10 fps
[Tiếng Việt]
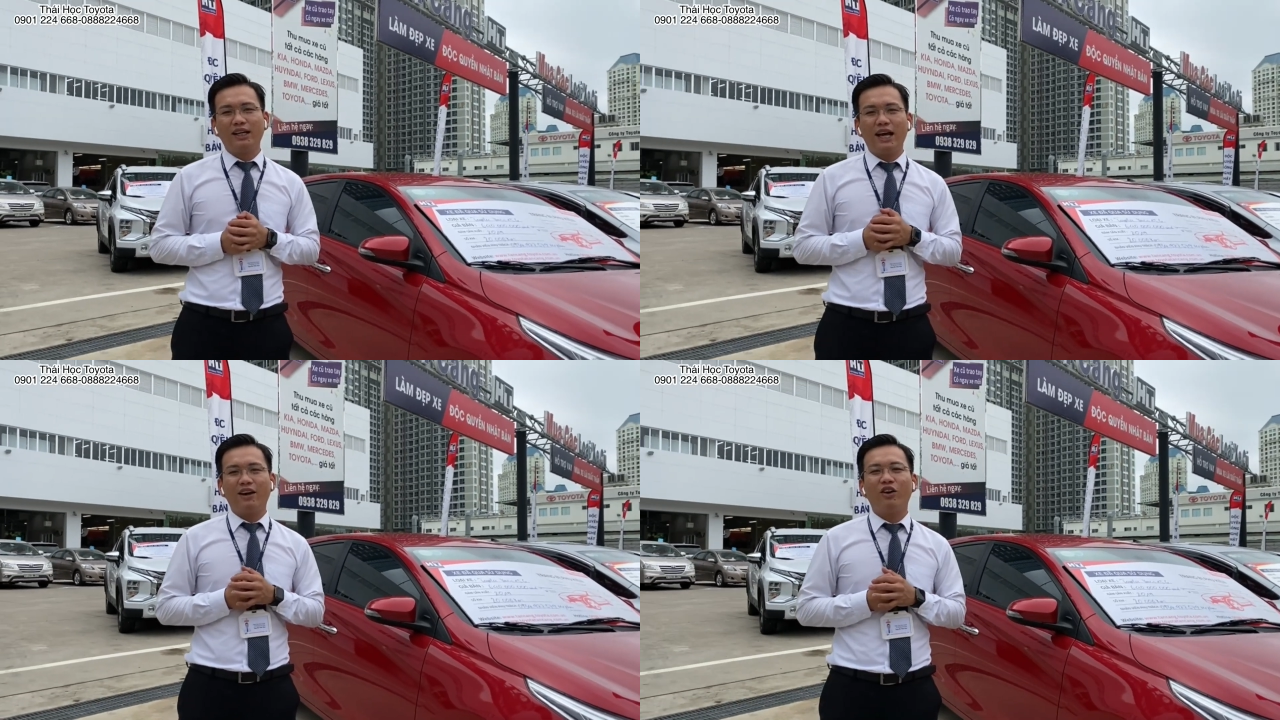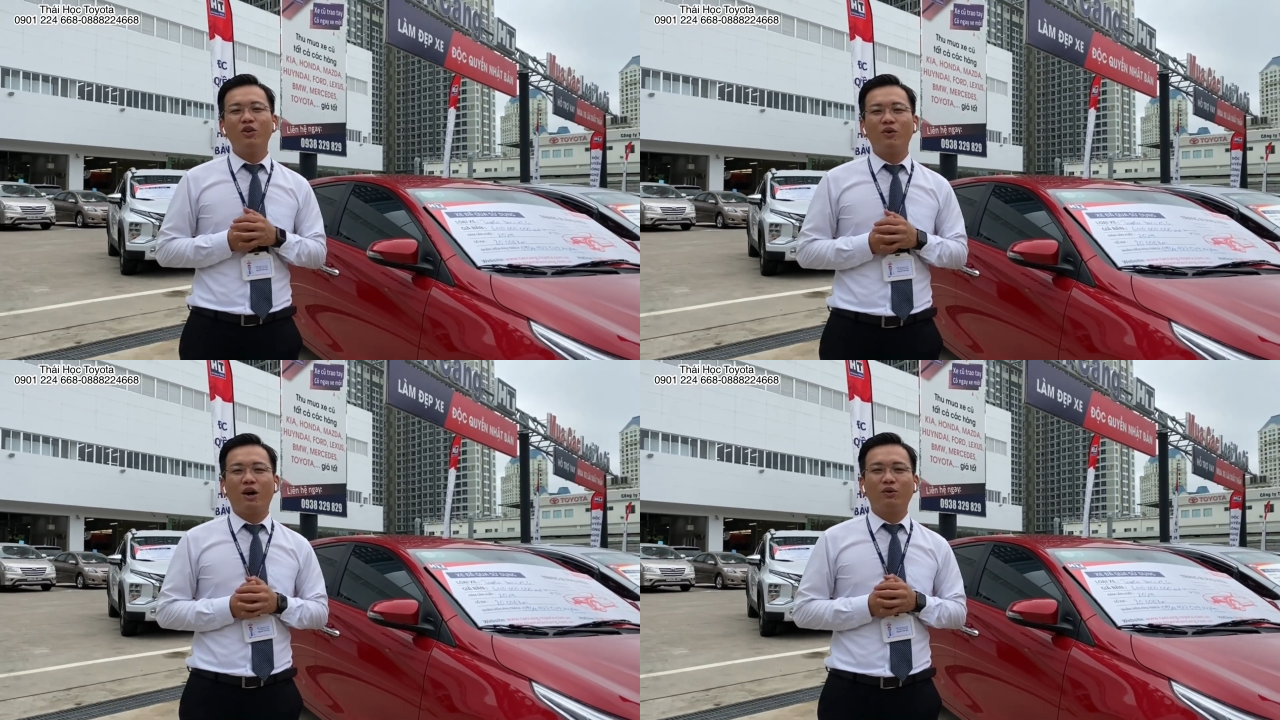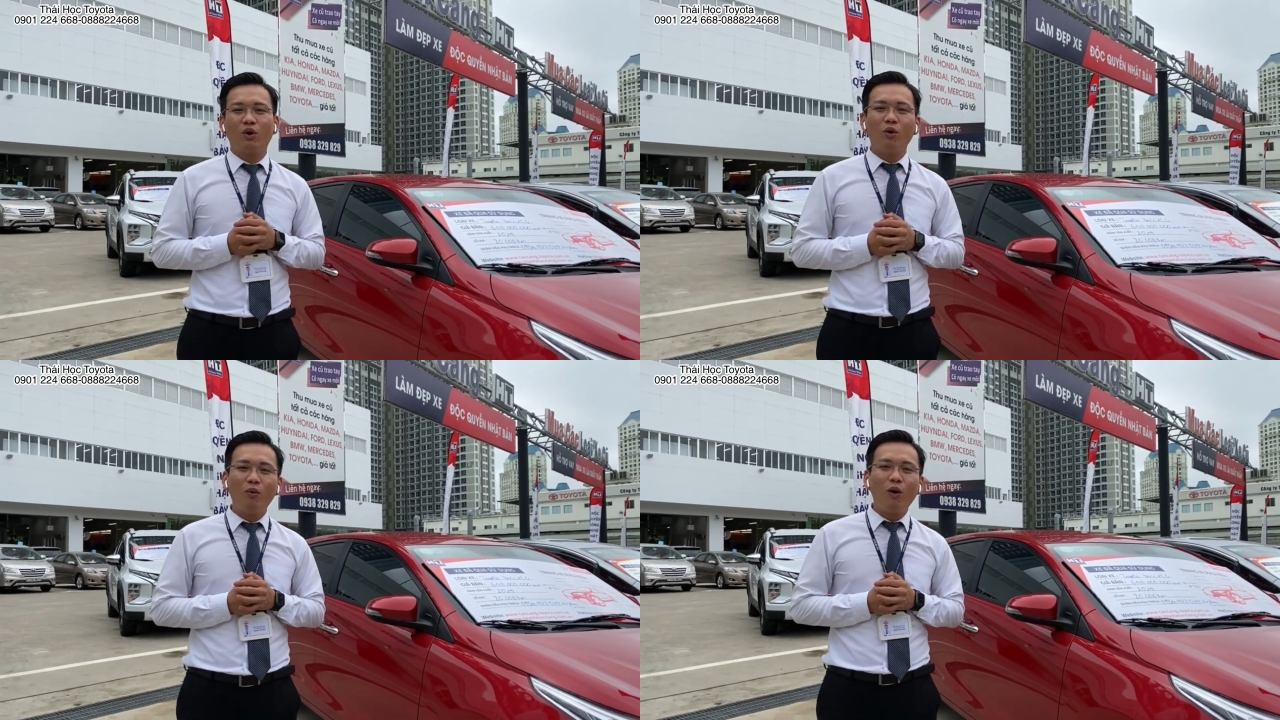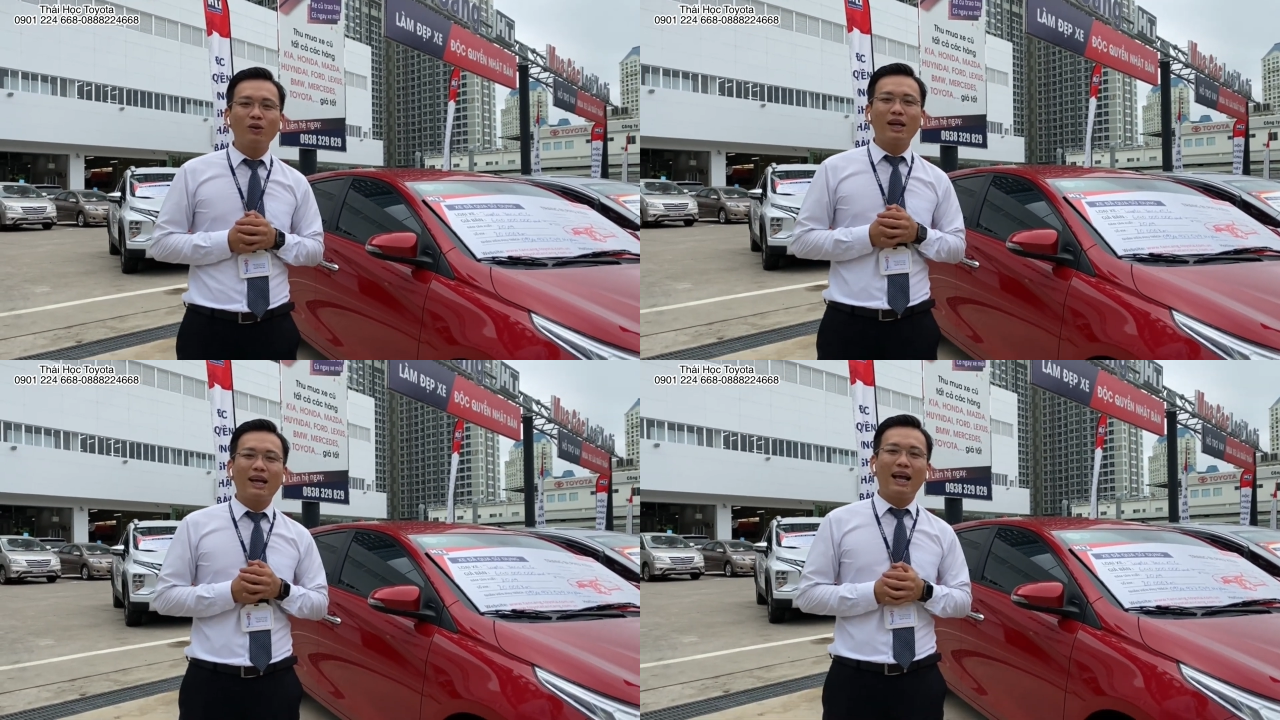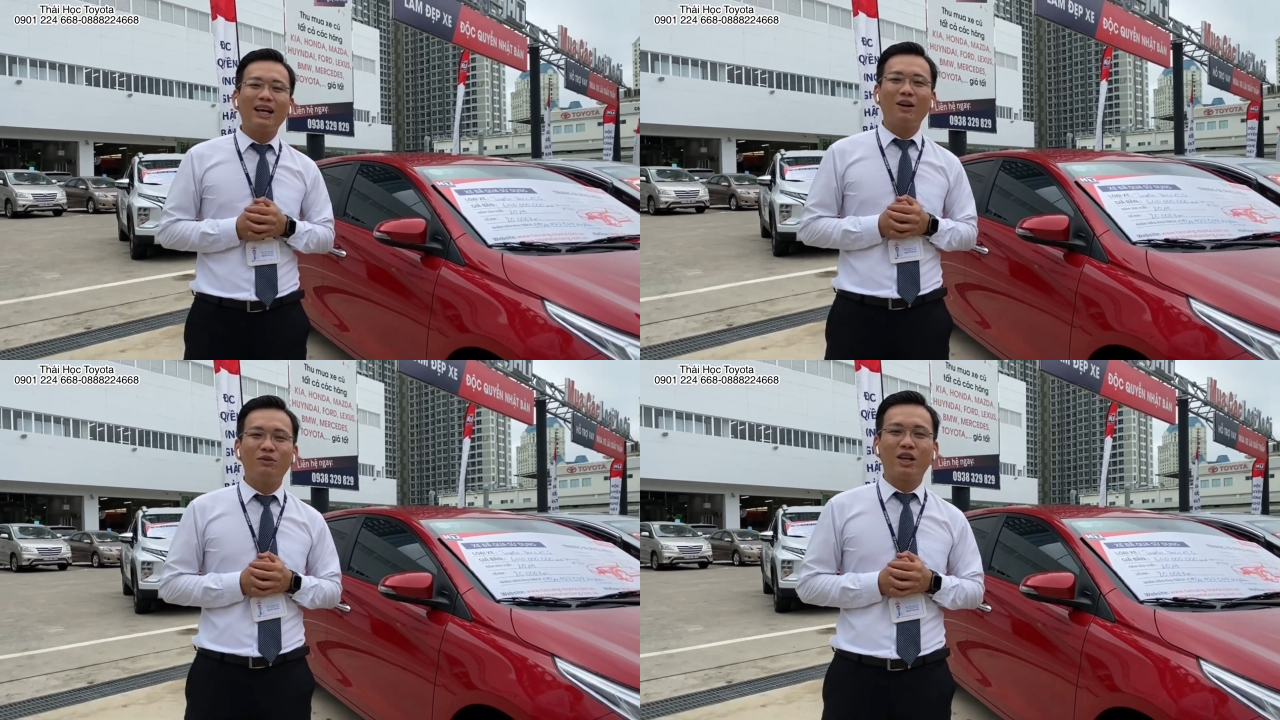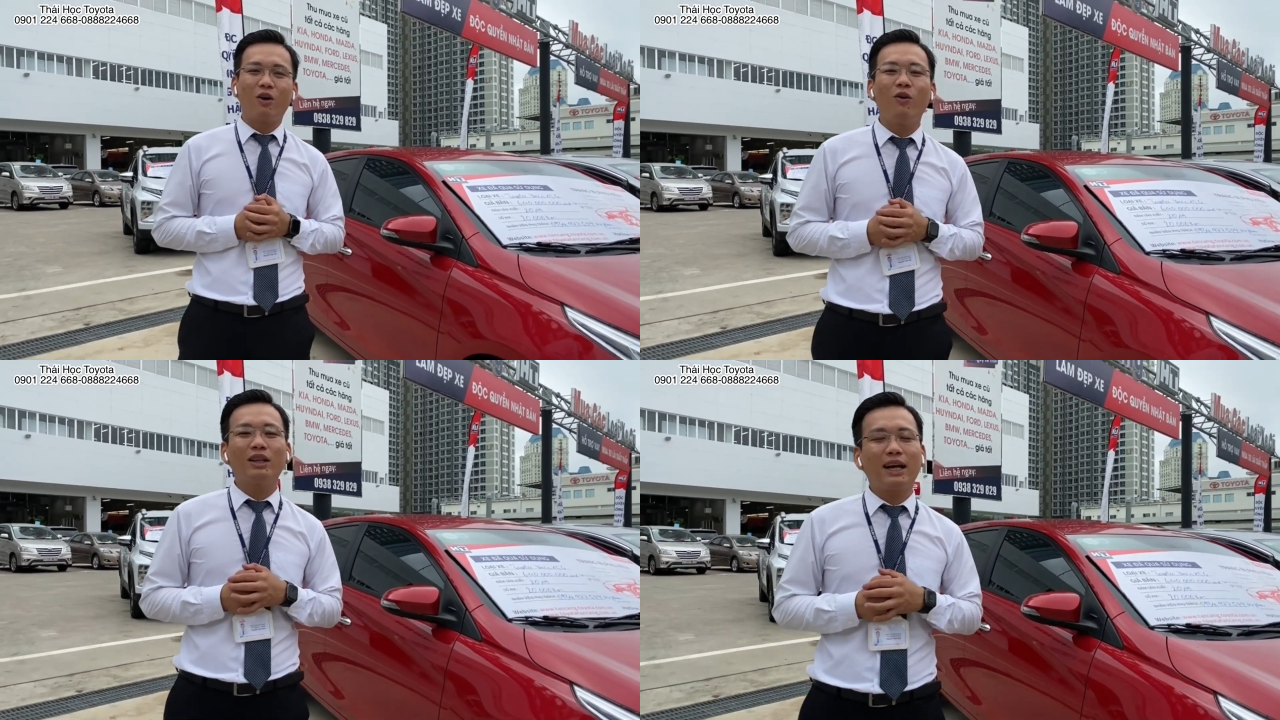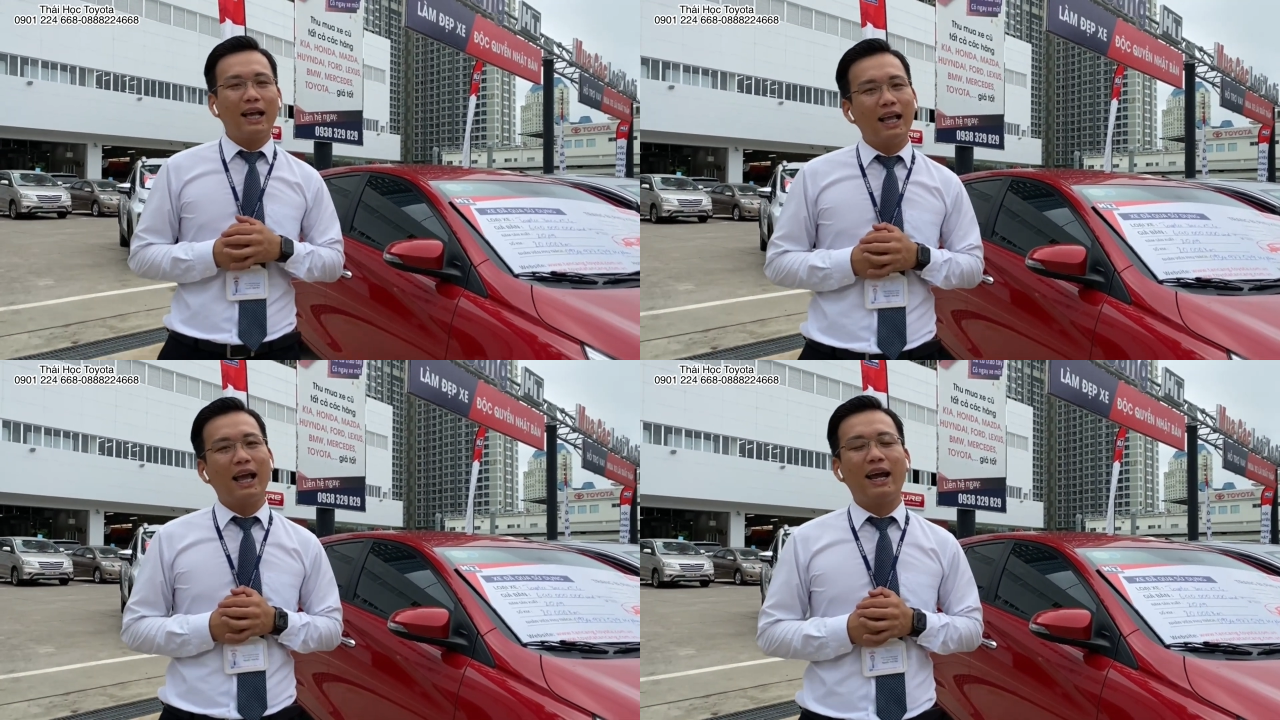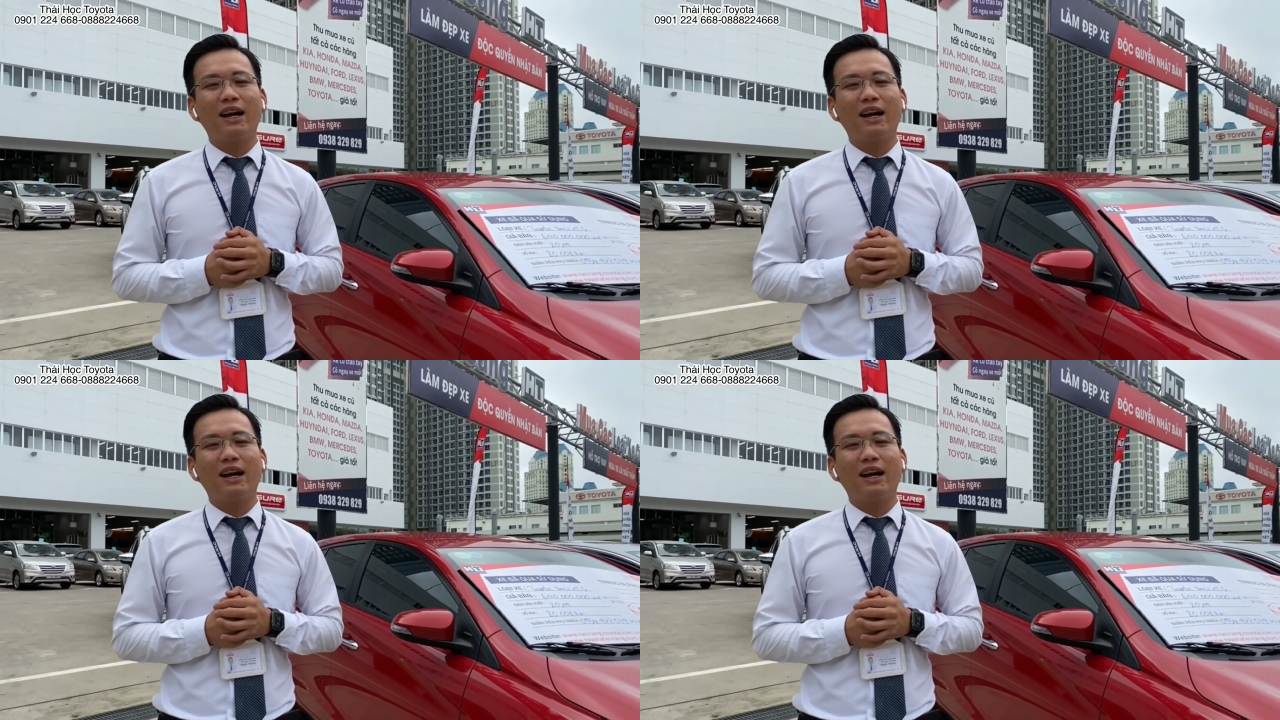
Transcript: đang có nhu cầu thu mua tất cả các dòng xe cũ ở tất cả các hãng,